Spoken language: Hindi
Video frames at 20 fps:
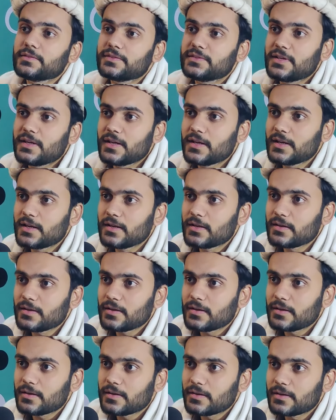ये
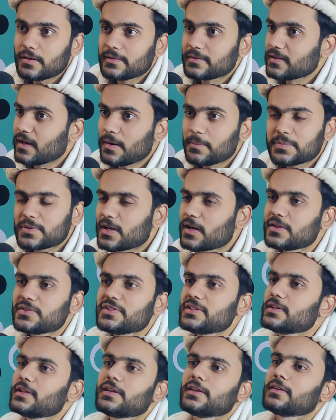इल्ज़ाम
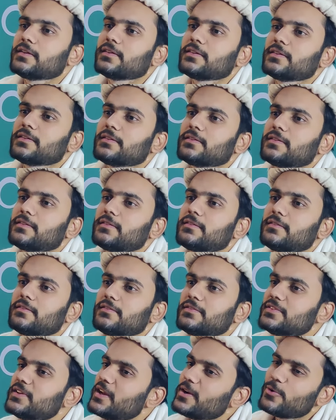तराशी नहीं
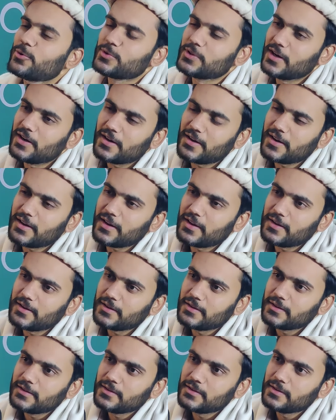ये एक उधार है
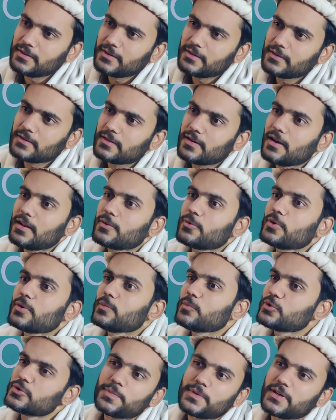कल कोई
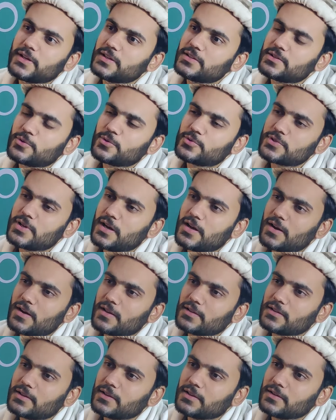मुझ पे कीचड़ उछाल रहा
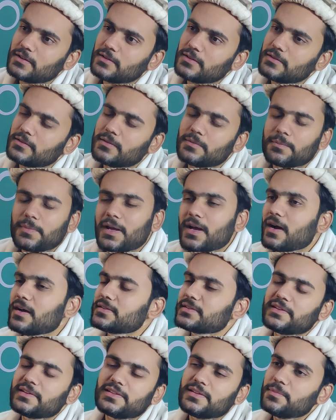था मैं आज
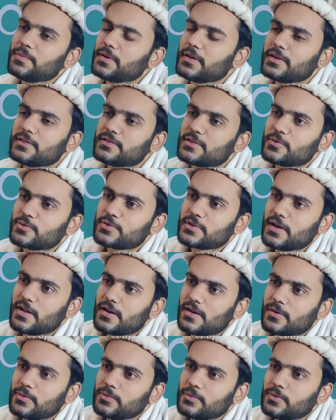किसी पे कीचड़ उछाल
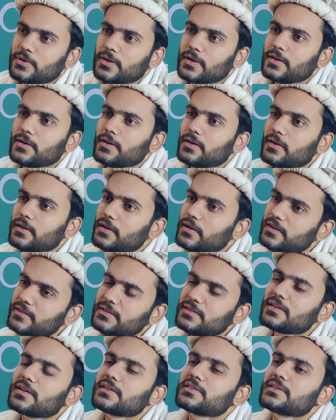रहा हूँ इसी
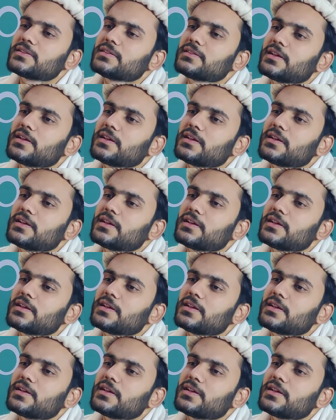तरह चलता